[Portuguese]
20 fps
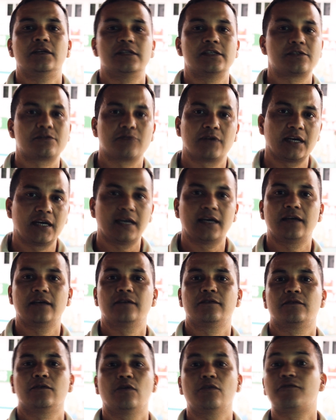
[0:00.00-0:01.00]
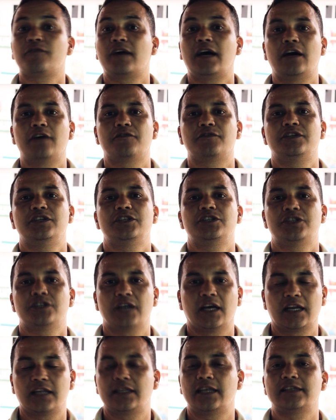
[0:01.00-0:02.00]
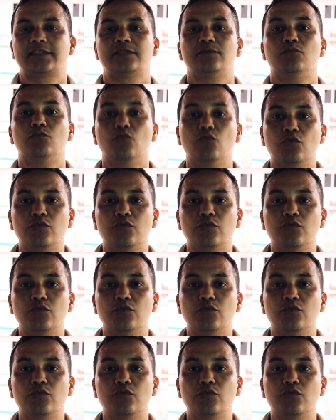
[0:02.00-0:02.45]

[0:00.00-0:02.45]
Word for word: Isso é louvável, a gente agradece